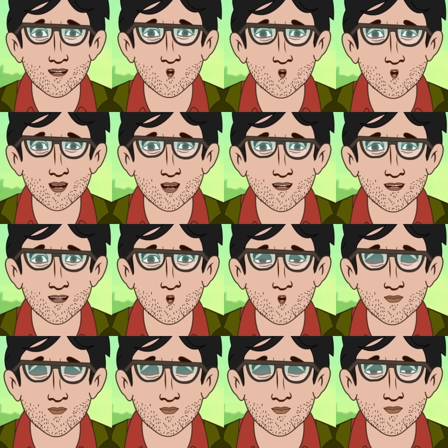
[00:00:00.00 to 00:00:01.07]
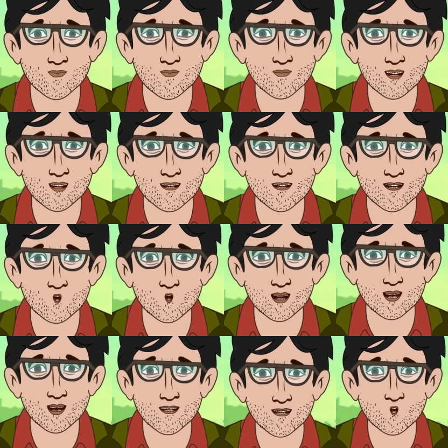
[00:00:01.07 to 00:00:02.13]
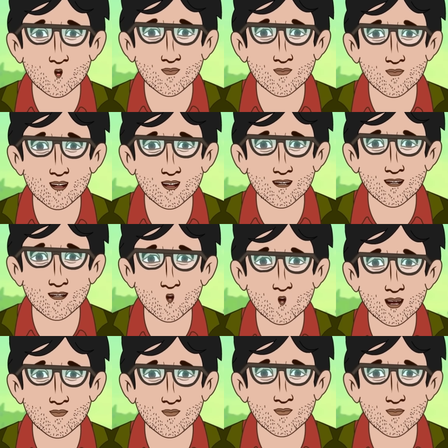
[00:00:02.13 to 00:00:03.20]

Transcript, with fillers: দয়া করে বলবেন কার আসবার কথা বলছেন আপনি